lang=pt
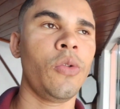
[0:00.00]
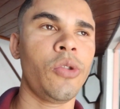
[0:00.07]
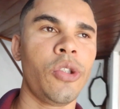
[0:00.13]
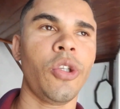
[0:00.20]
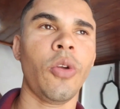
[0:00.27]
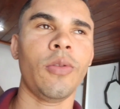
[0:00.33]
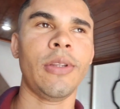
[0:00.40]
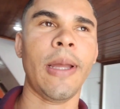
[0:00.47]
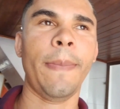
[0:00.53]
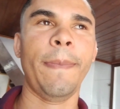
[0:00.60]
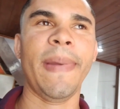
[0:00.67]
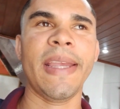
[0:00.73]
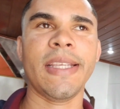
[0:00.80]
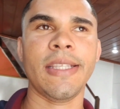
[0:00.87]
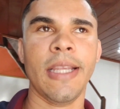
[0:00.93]
O sol tá
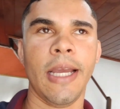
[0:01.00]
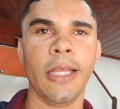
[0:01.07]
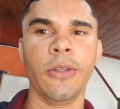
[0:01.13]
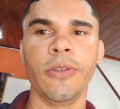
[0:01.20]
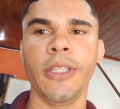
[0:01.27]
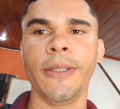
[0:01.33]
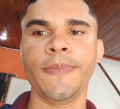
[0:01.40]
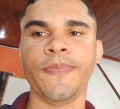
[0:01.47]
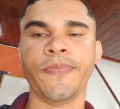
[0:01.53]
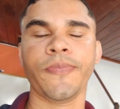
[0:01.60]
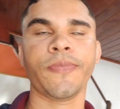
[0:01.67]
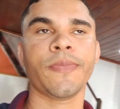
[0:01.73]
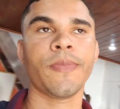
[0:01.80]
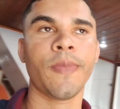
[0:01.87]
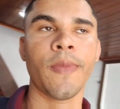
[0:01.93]
pesado, né?
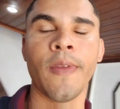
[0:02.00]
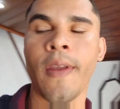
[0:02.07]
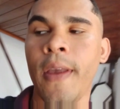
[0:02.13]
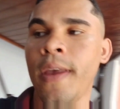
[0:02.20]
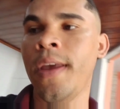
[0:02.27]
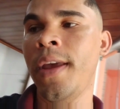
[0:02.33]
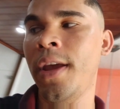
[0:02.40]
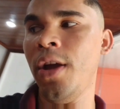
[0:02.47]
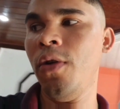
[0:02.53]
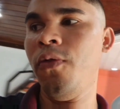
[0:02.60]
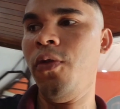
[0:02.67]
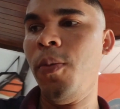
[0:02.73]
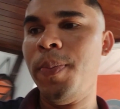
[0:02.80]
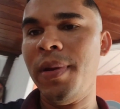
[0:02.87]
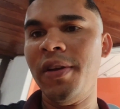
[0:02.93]

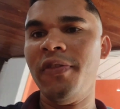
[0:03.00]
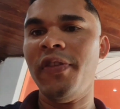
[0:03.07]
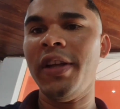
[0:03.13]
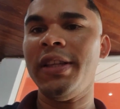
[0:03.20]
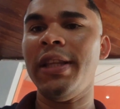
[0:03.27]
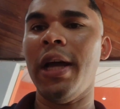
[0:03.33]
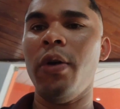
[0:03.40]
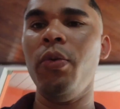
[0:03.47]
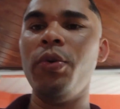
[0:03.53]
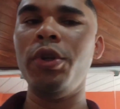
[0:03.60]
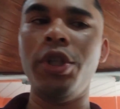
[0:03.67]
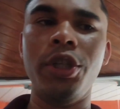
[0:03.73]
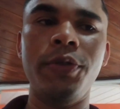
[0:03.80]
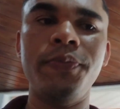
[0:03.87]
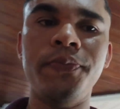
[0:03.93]
Eu vou planfetar
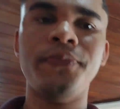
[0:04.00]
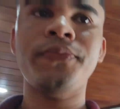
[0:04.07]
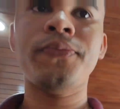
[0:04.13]
hoje.